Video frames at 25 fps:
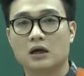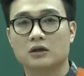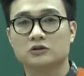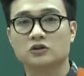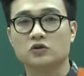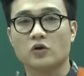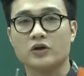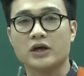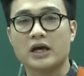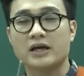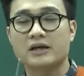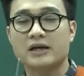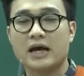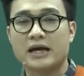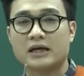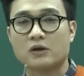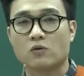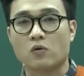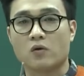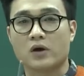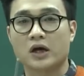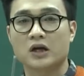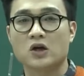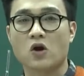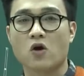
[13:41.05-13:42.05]
rồi hình ảnh
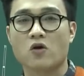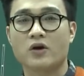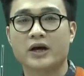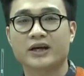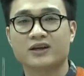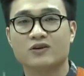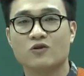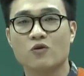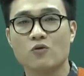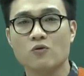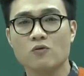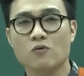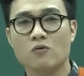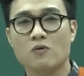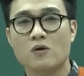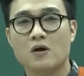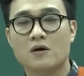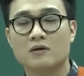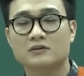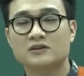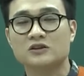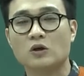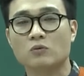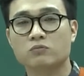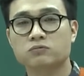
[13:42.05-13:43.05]
của cái lò gạch cũ
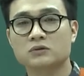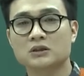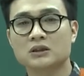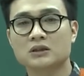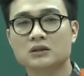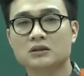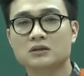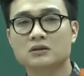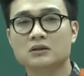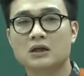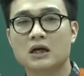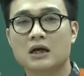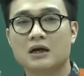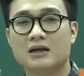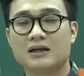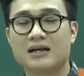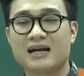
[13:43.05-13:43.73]
giống như